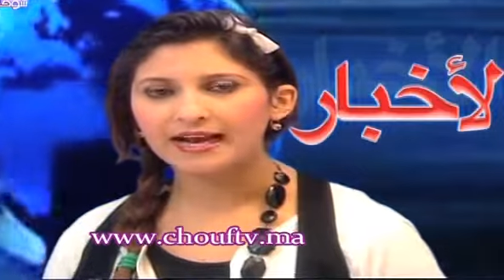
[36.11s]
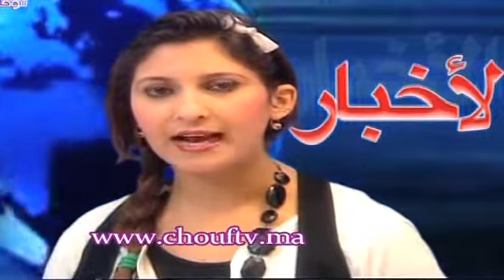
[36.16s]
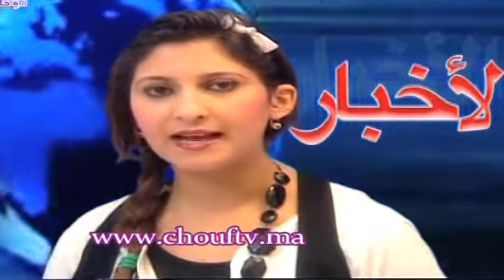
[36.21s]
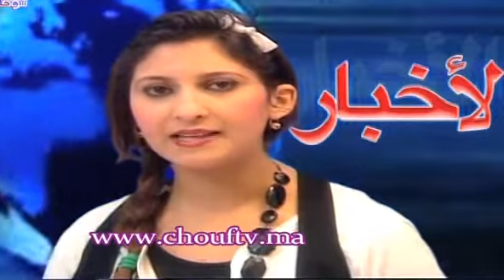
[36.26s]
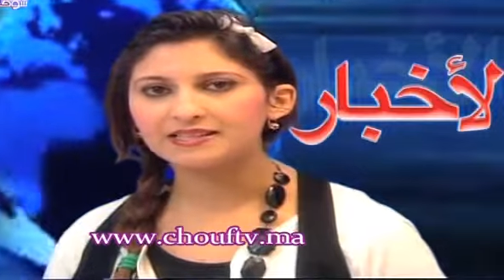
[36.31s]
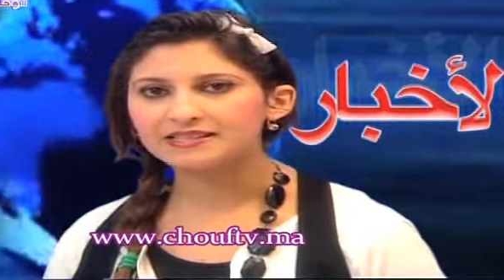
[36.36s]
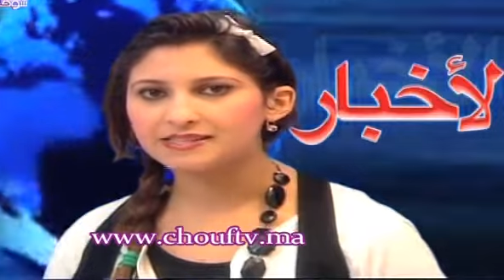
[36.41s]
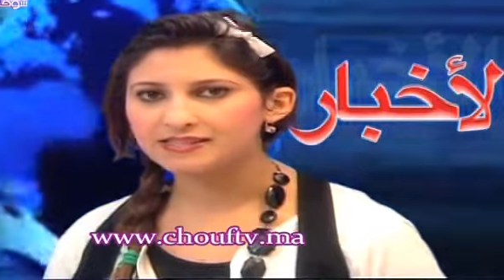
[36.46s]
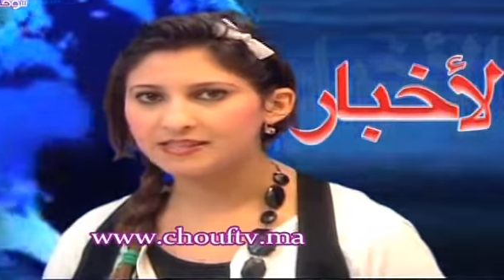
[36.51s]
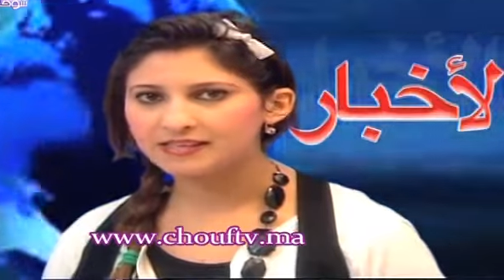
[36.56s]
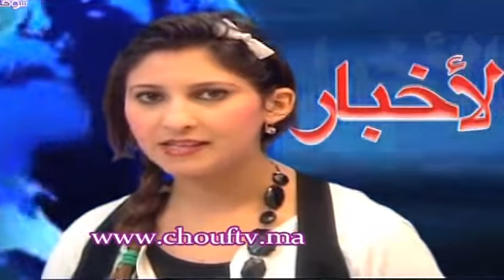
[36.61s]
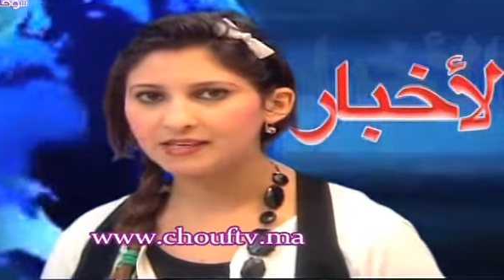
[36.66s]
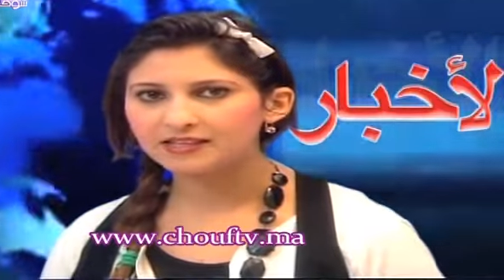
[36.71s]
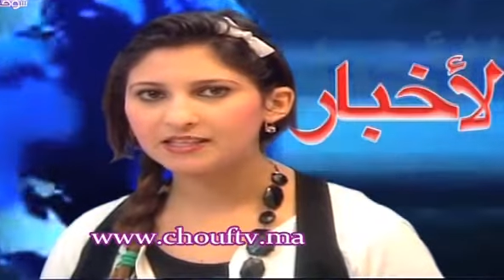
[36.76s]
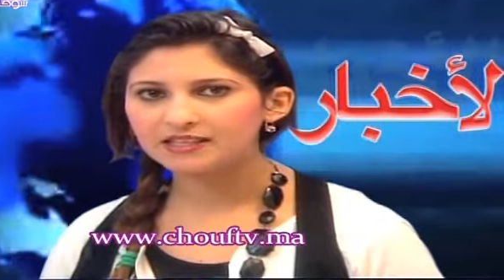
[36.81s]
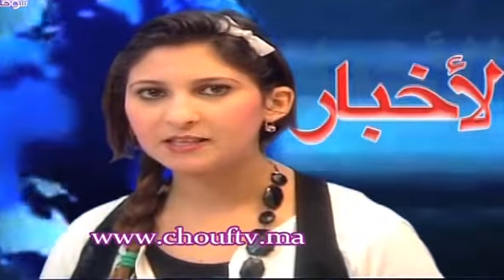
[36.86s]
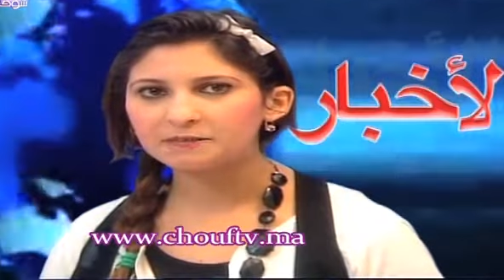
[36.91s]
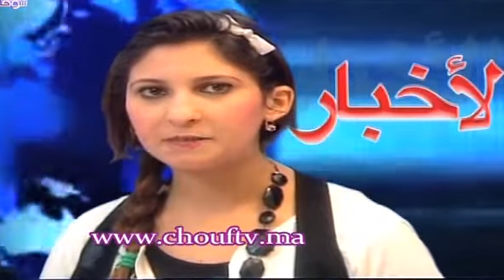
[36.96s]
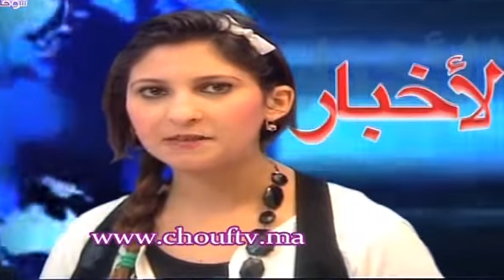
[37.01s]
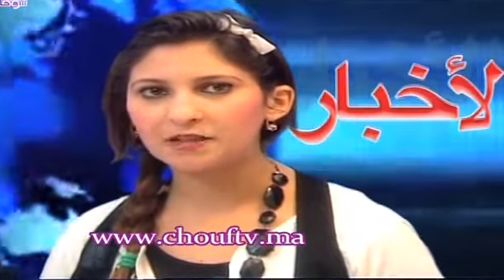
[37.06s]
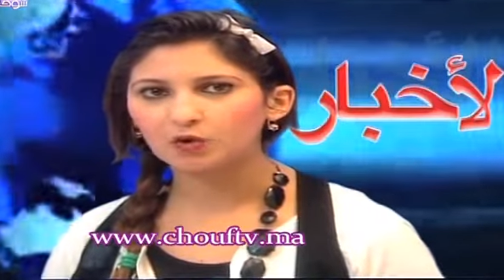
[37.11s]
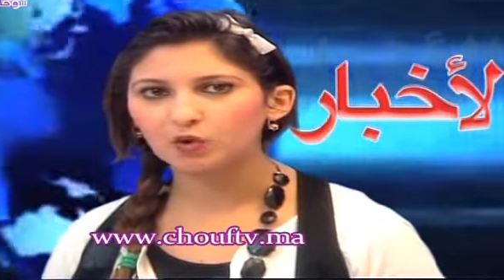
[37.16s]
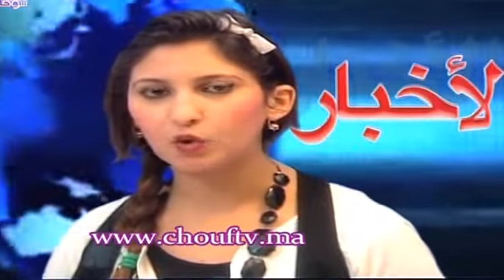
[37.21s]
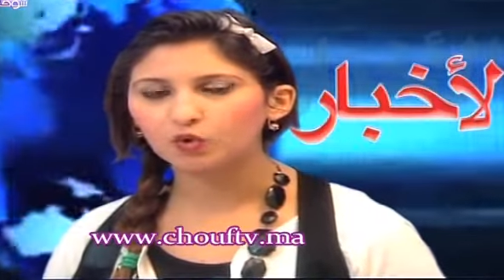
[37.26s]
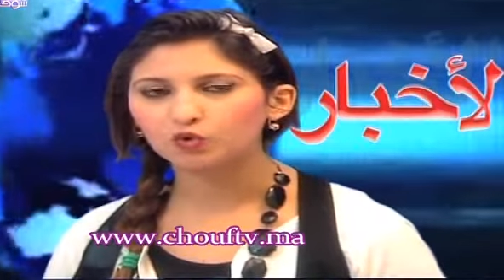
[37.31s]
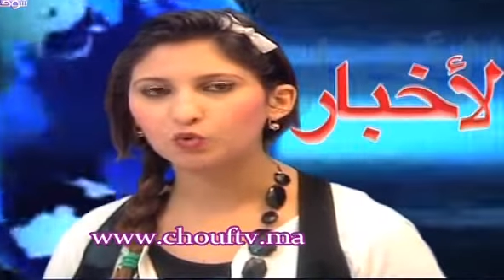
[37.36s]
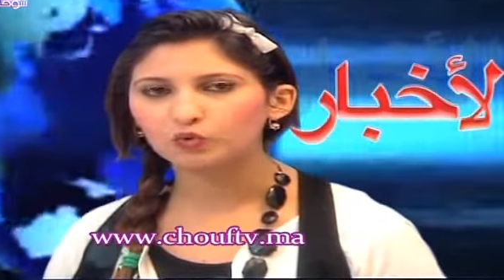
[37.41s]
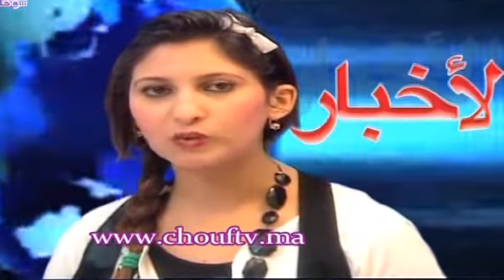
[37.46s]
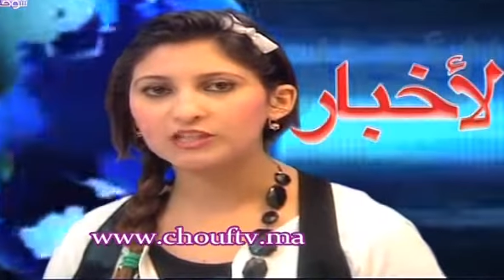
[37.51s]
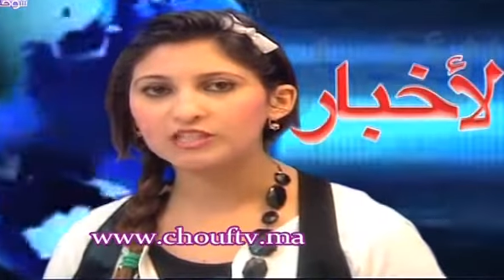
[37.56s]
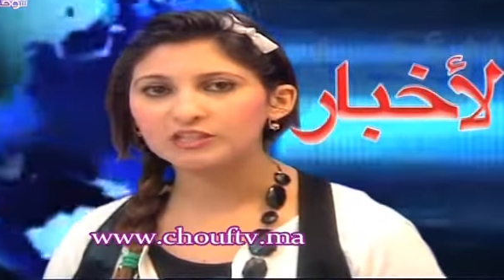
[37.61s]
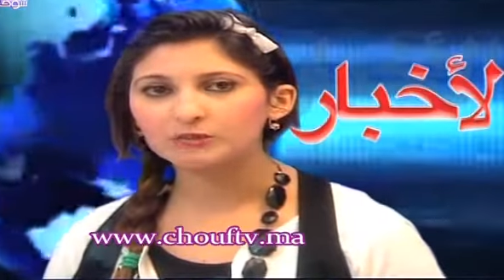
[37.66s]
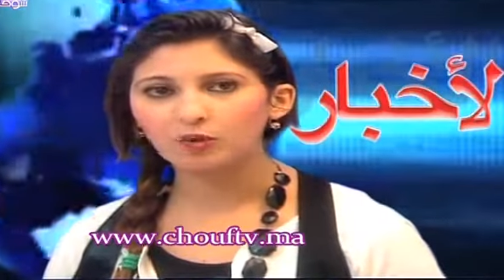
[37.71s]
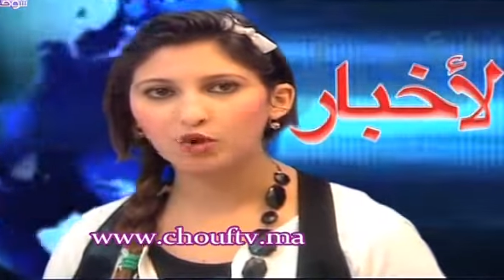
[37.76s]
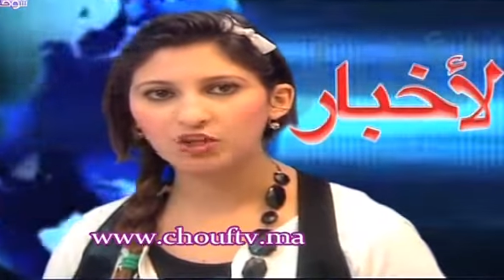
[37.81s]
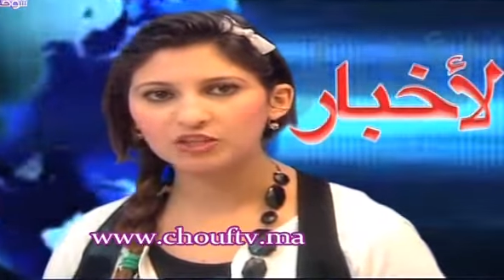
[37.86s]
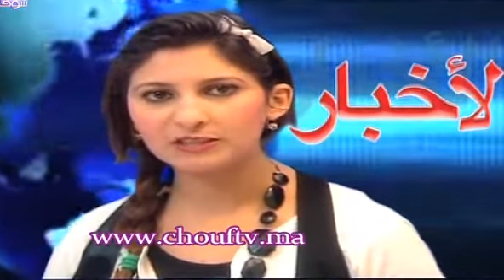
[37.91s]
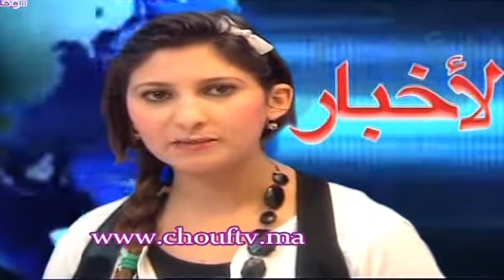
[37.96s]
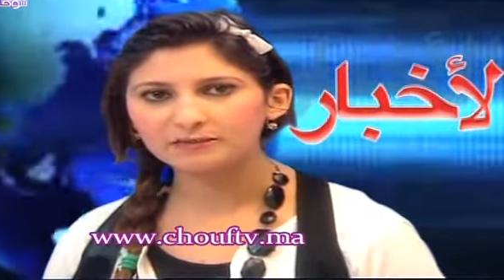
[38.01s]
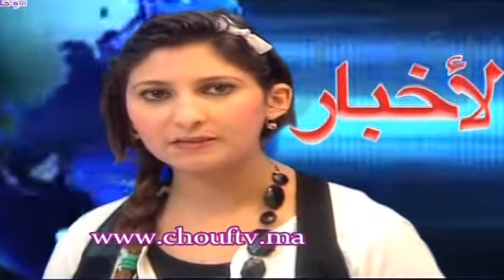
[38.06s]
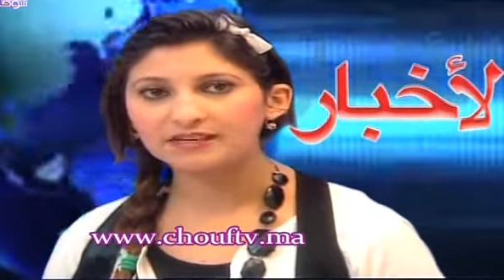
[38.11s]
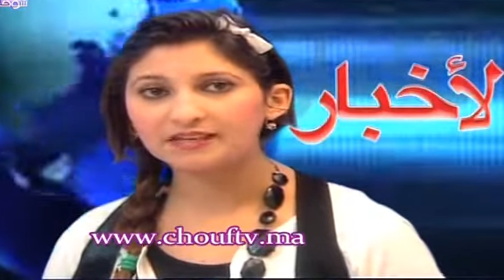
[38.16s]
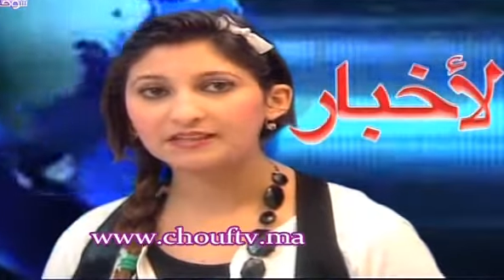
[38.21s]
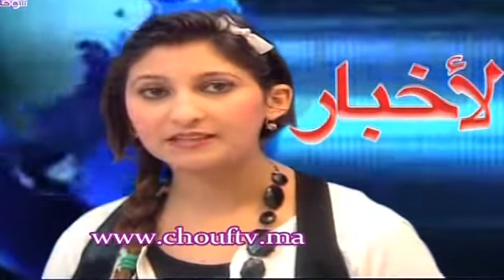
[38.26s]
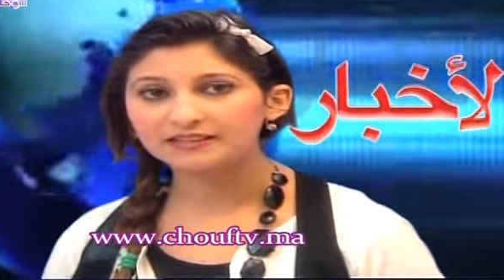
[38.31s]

عن استيائه من الخطوة معتبرا